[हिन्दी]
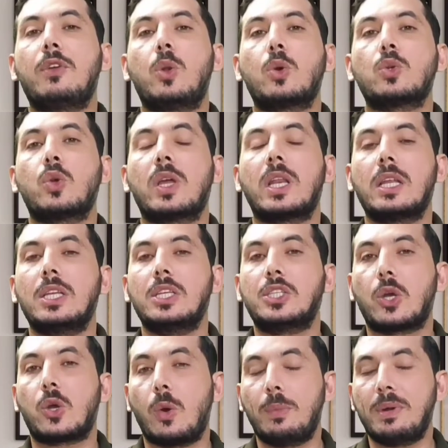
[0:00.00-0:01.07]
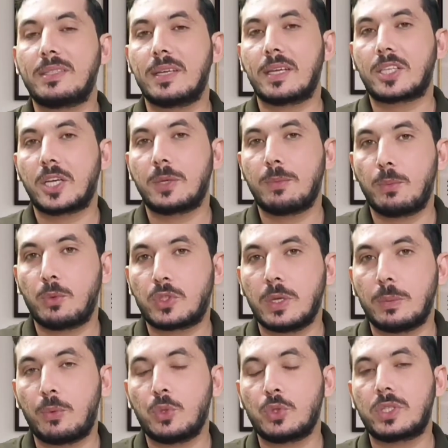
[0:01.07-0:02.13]
लोग जो है ना नीचे कमेंट सेक्शन में मुझसे
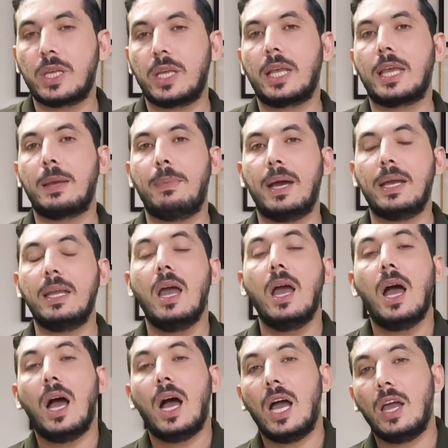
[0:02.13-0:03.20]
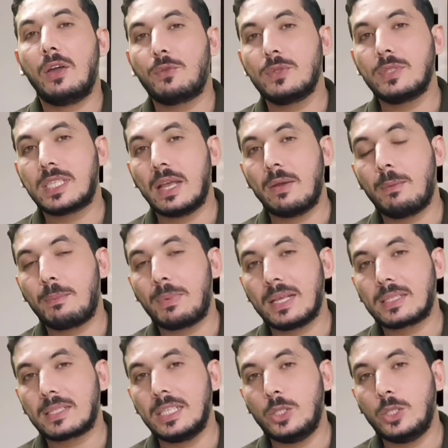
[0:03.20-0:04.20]
पूछते हैं कि भाई आईफोन 7 प्लस की